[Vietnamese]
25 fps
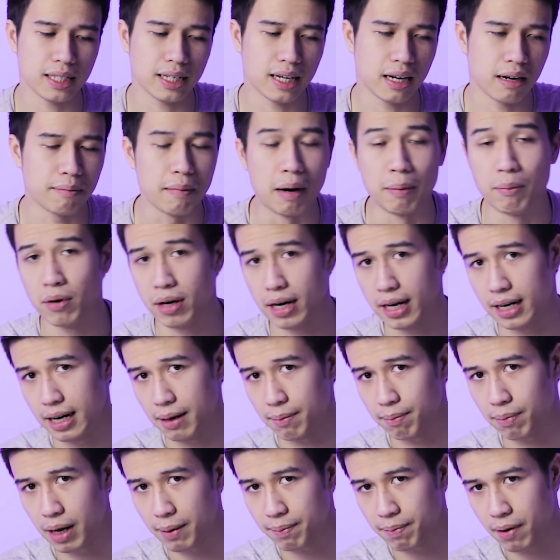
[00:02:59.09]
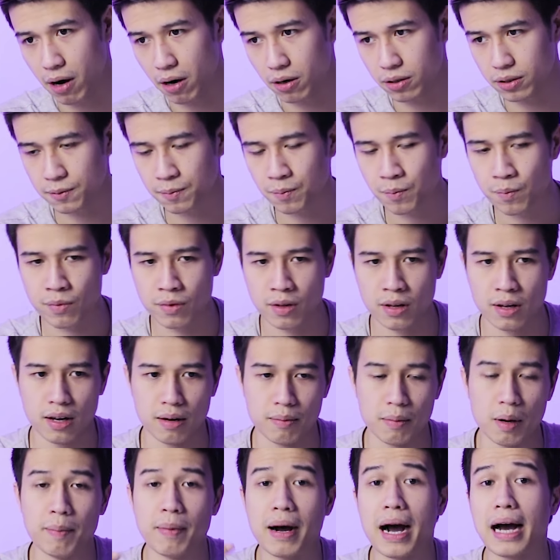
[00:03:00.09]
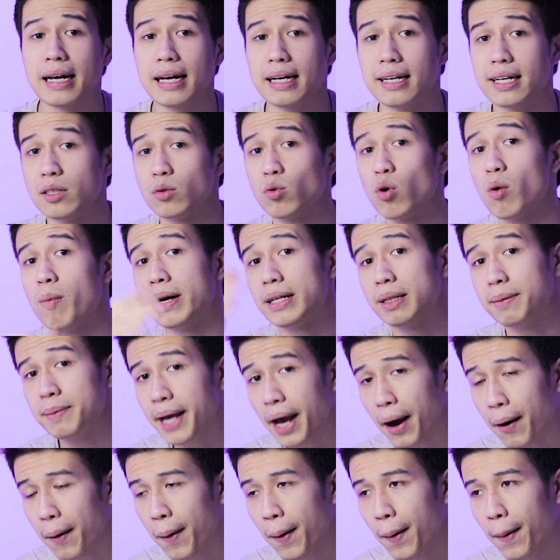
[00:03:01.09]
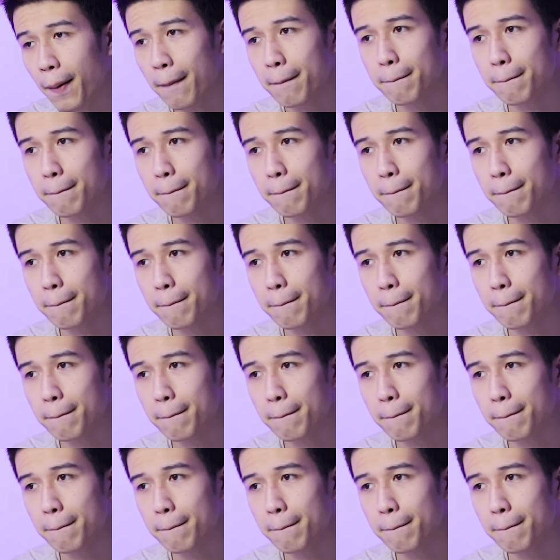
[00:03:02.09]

thể bấm một lần để play pause bấm hai lần để tua máy tiếp theo